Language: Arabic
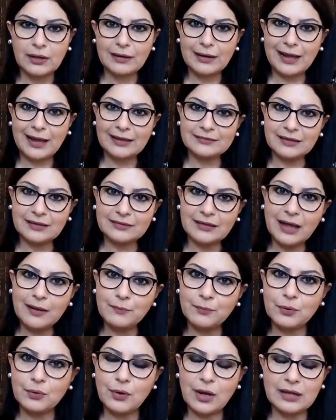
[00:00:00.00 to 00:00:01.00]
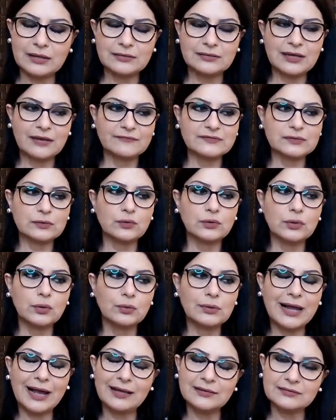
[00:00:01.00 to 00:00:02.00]
لحتى تعبروا عن نفسكم
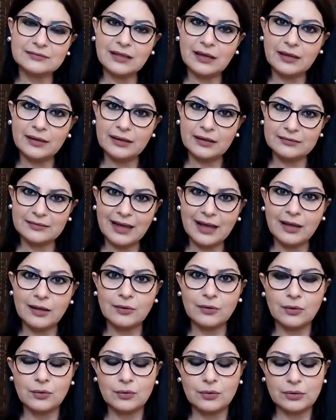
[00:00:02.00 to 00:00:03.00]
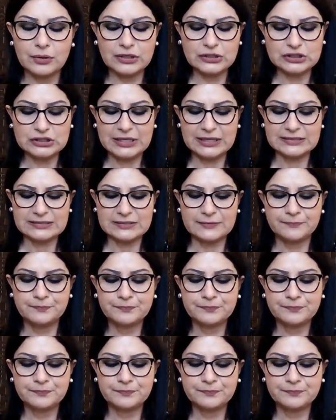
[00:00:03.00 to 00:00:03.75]
ولحتى تحققوا إنجاز